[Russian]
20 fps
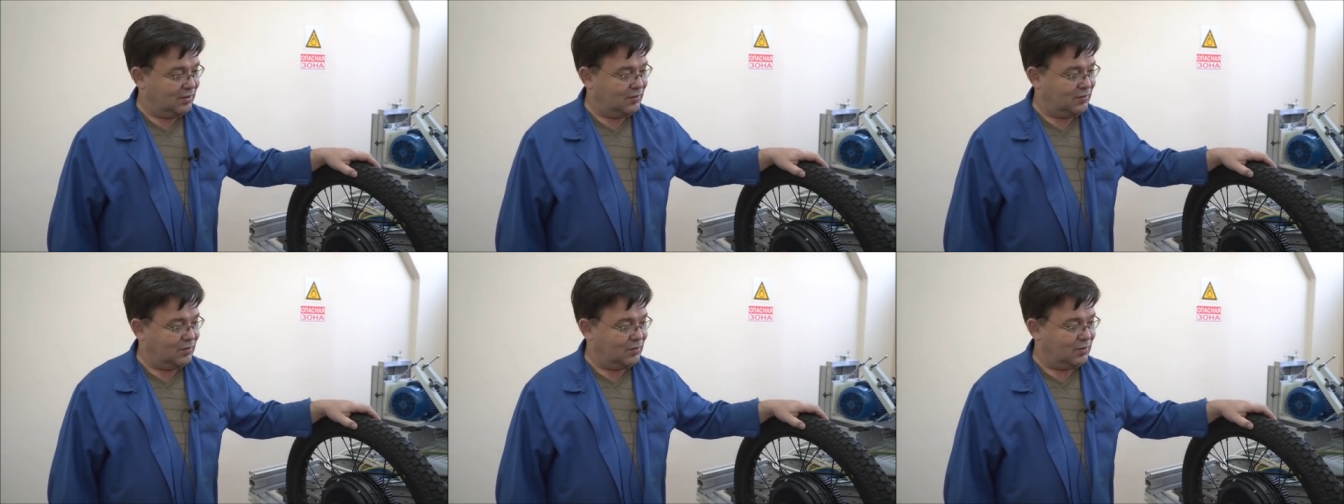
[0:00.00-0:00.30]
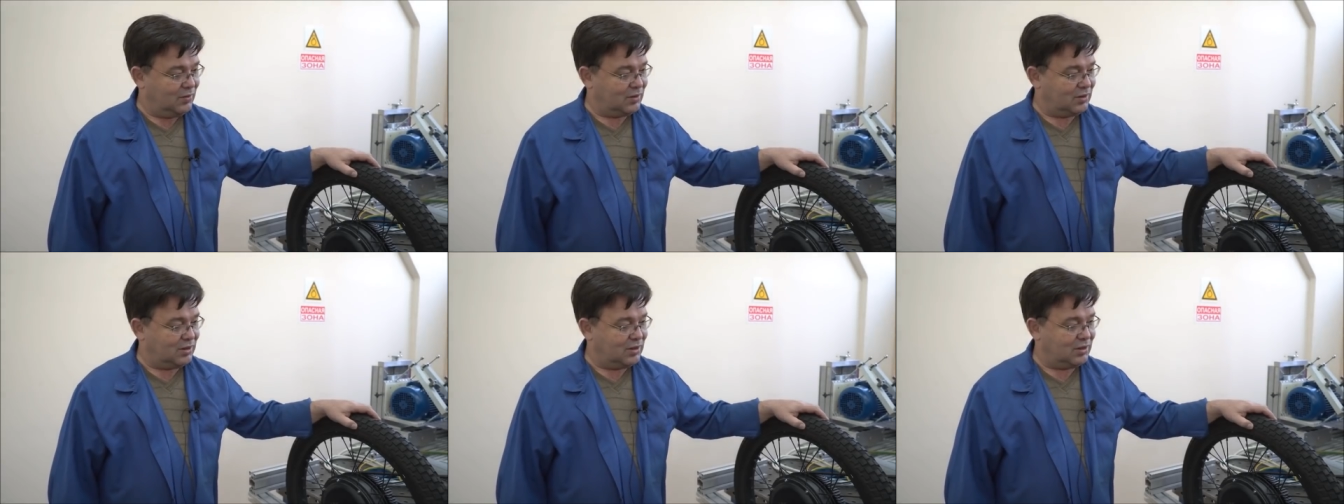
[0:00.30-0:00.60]

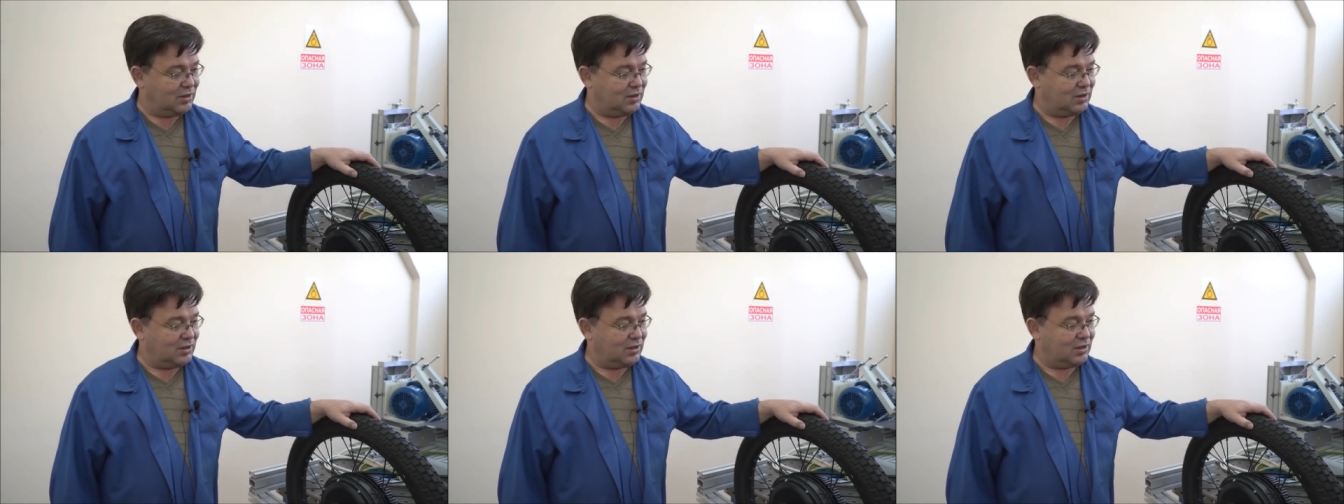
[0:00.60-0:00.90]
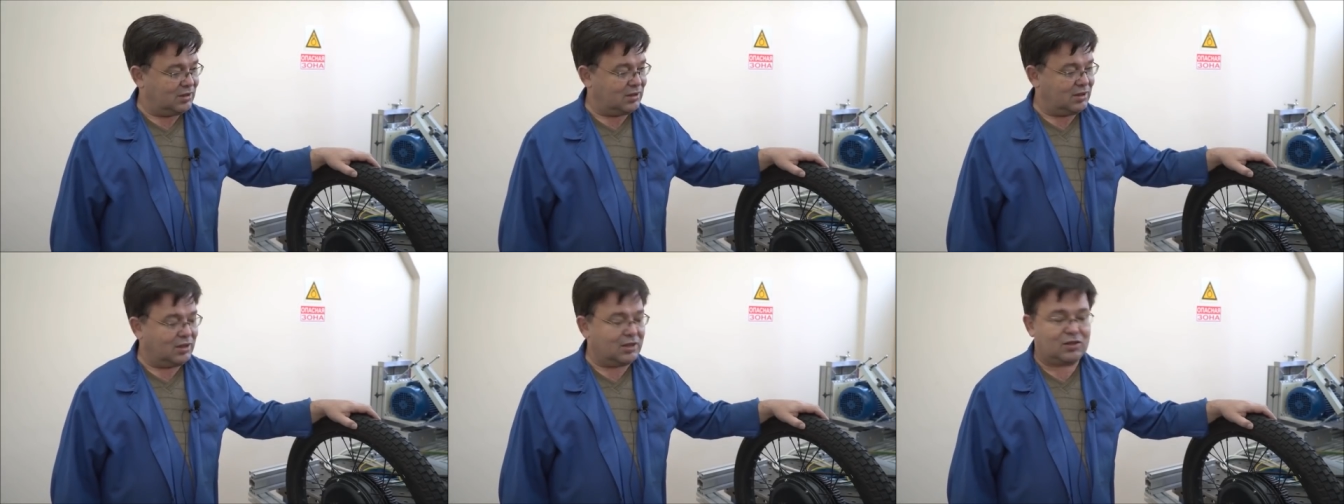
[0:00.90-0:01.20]
Вот.
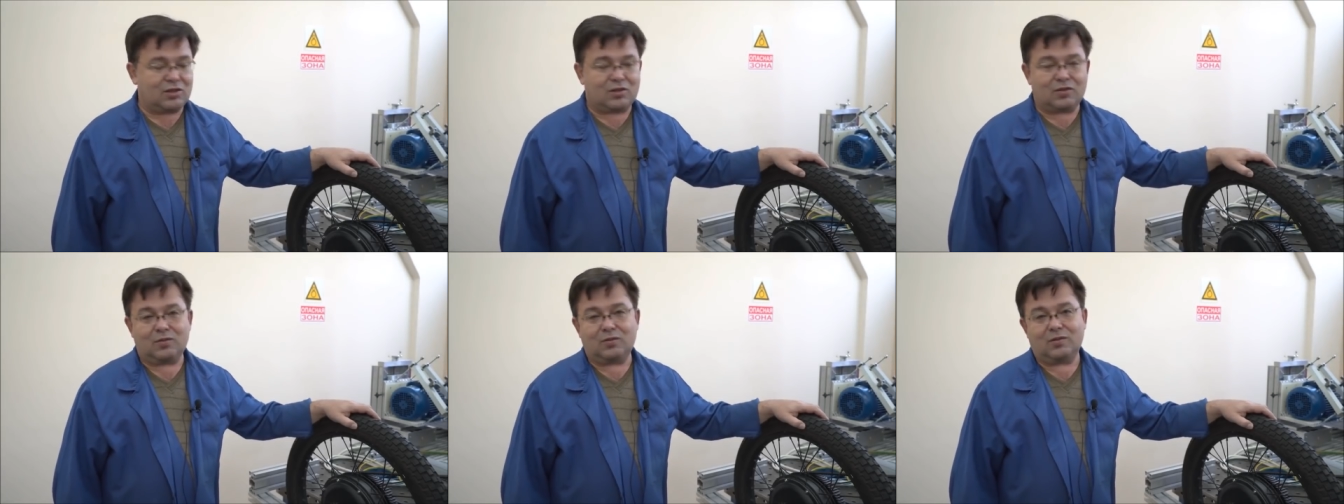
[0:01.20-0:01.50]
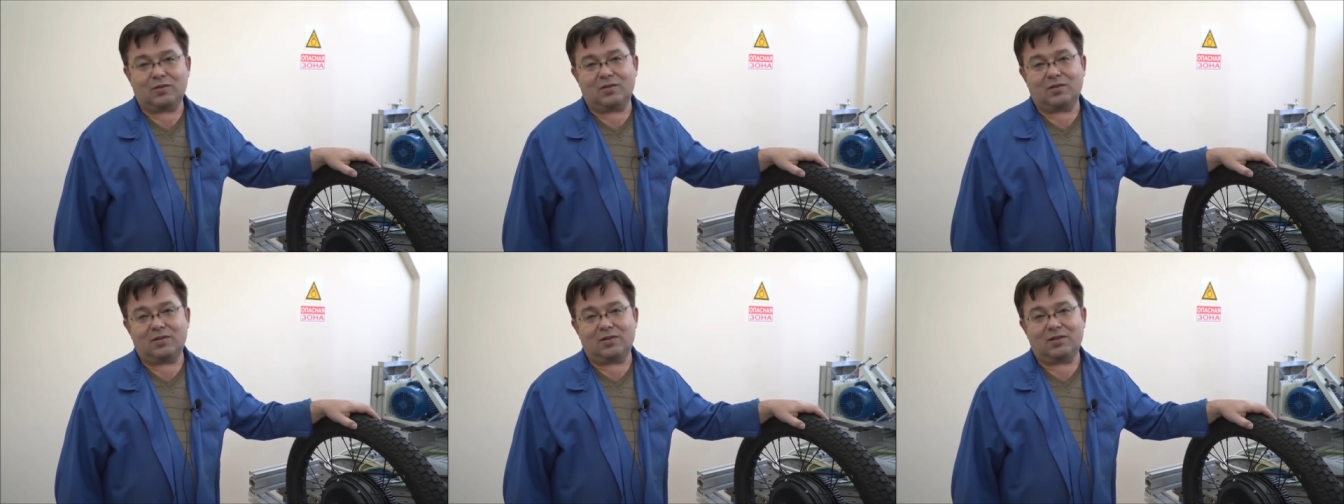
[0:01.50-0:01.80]
Так
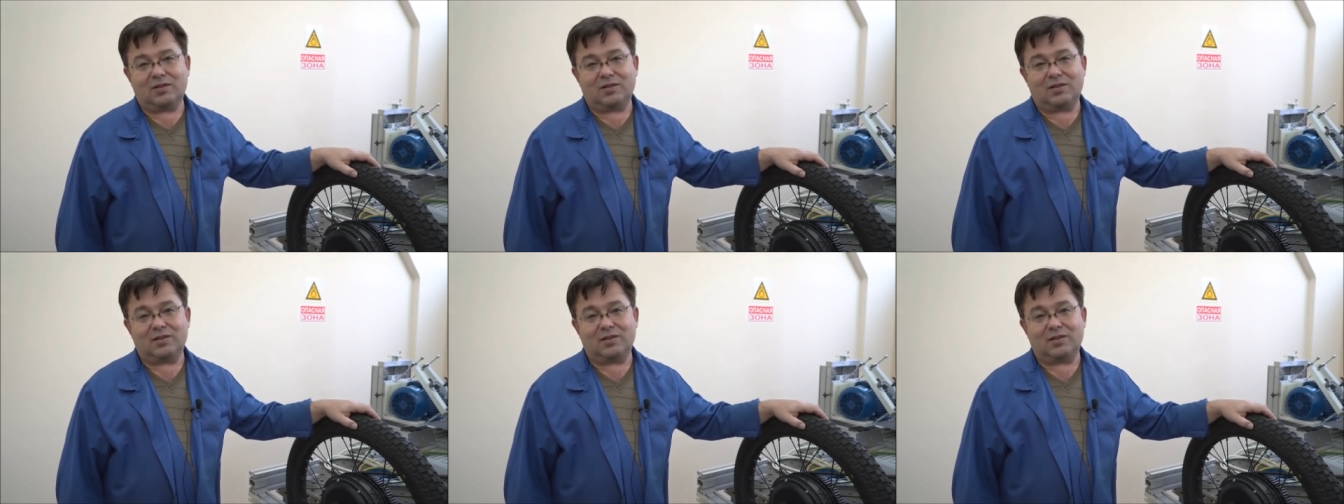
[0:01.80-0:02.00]
что